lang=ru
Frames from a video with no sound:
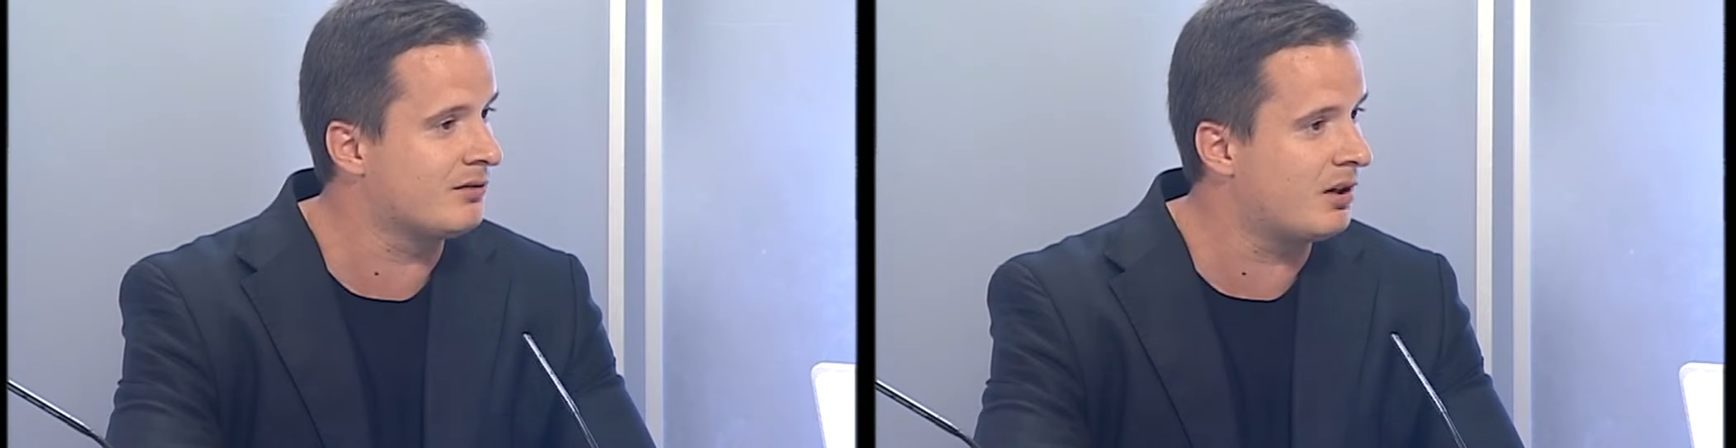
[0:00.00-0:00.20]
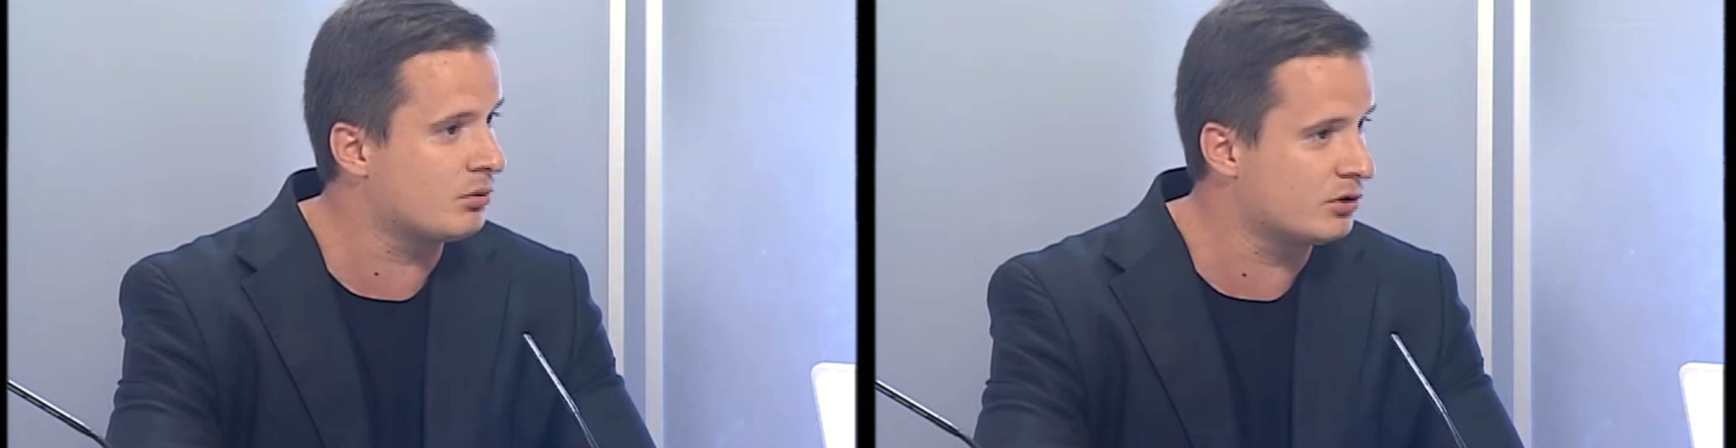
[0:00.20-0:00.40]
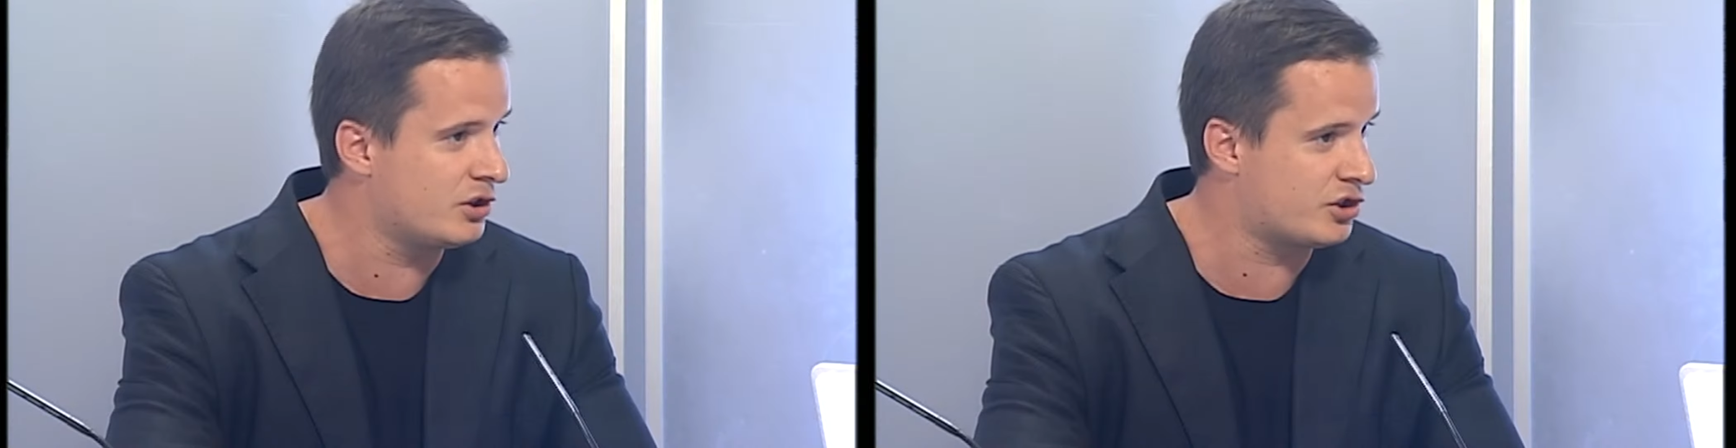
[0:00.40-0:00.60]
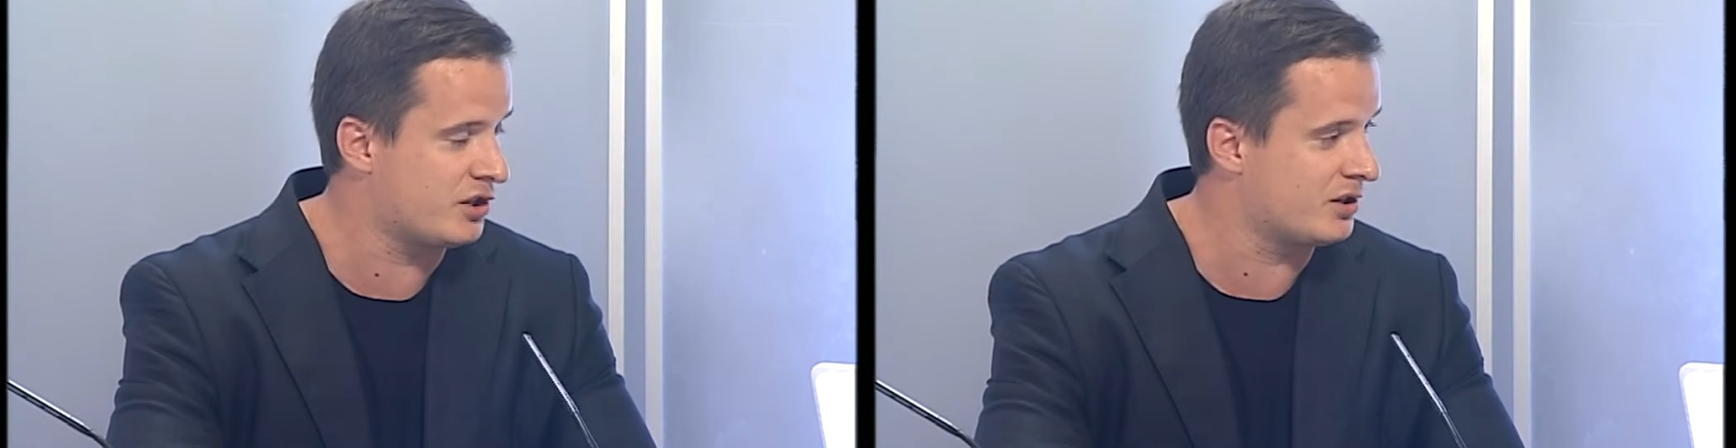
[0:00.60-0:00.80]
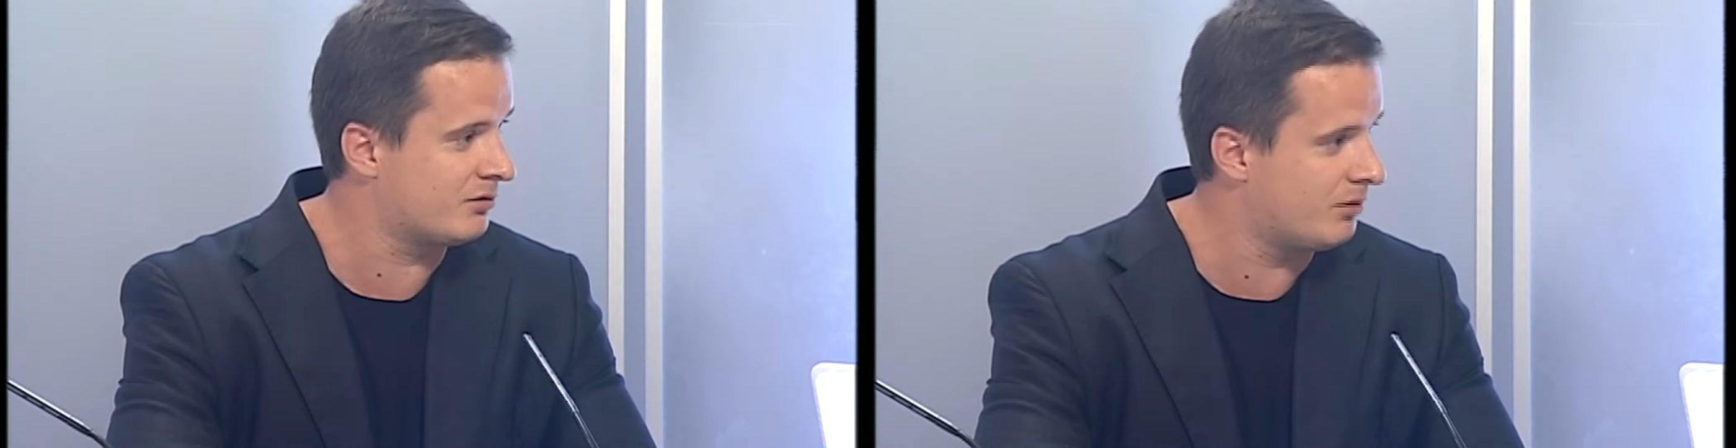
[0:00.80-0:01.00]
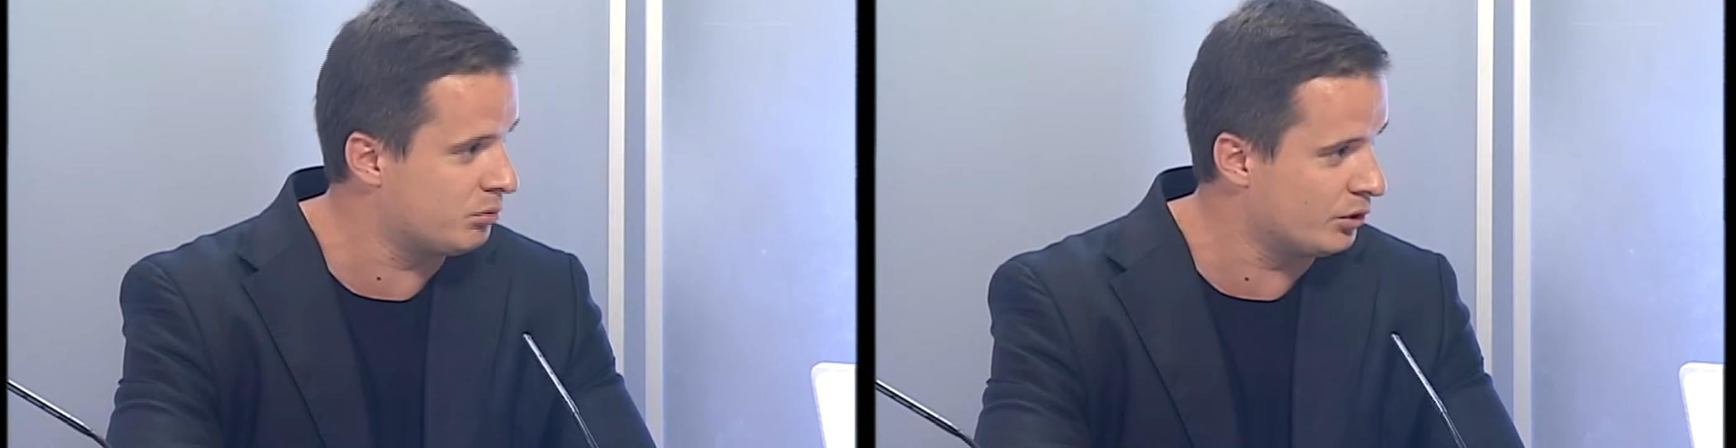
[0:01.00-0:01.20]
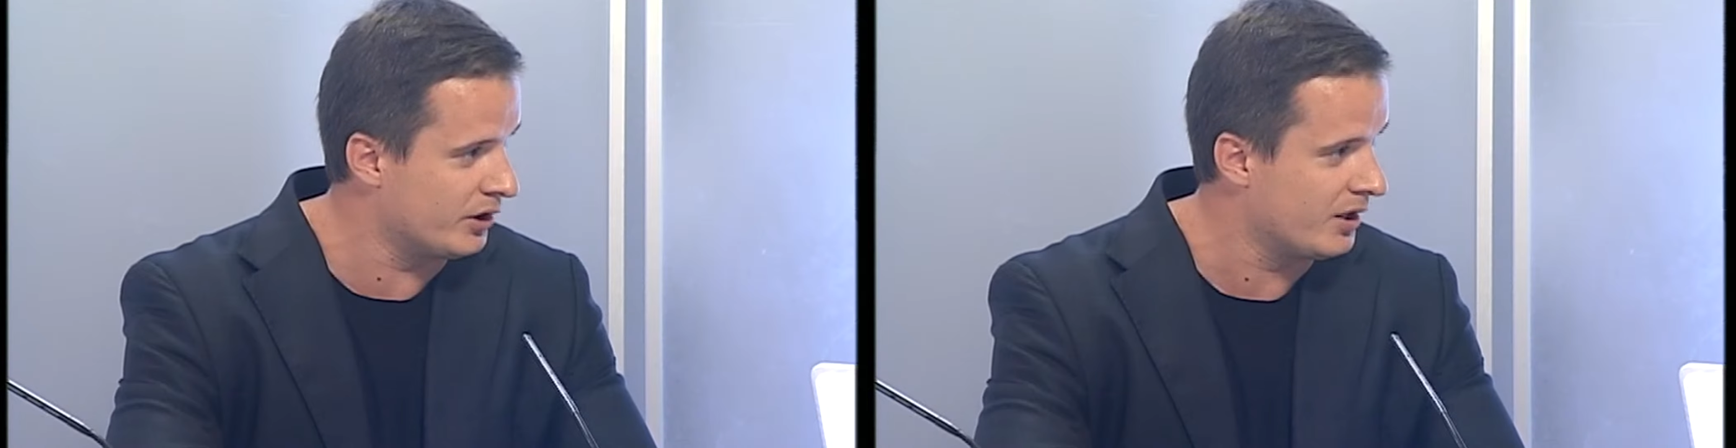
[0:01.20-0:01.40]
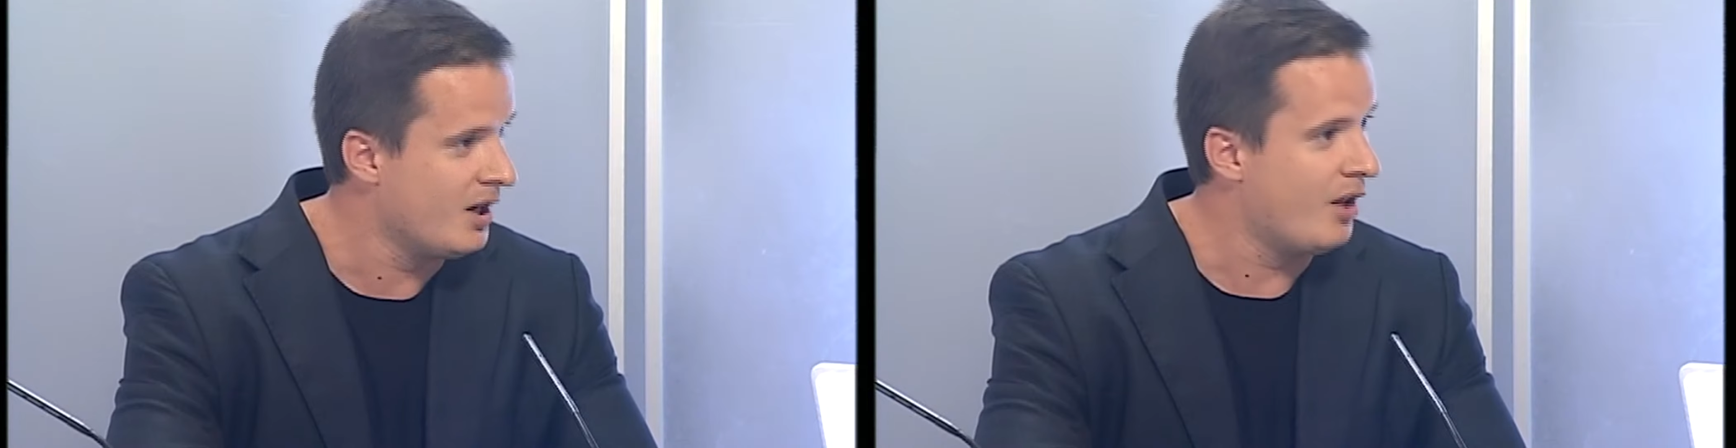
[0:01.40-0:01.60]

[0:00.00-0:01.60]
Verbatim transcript: два года лишения свободы.